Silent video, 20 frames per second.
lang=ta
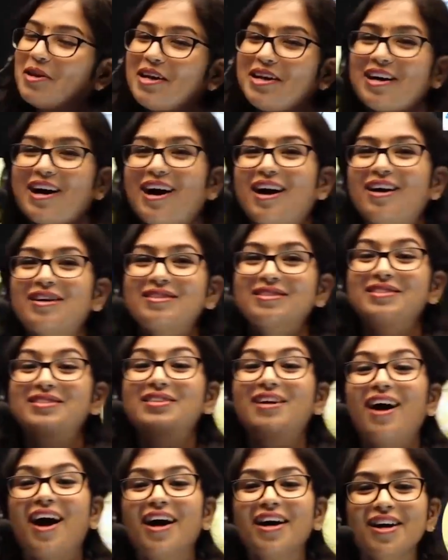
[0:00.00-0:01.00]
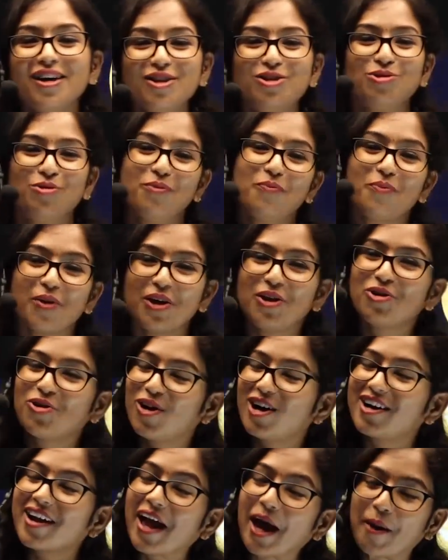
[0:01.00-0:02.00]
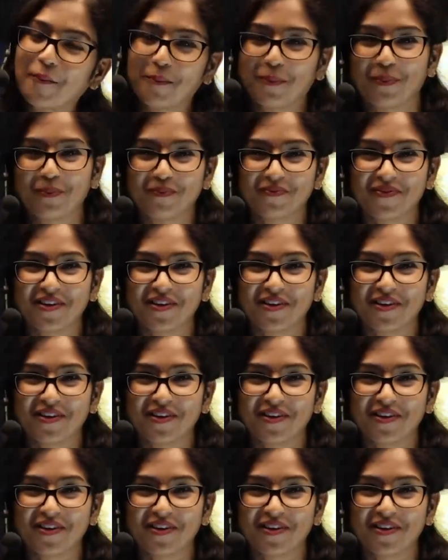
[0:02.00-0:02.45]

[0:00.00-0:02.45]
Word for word: அப்படின்னா ஸ்கை ஷுட் பி யோர் எய்ம்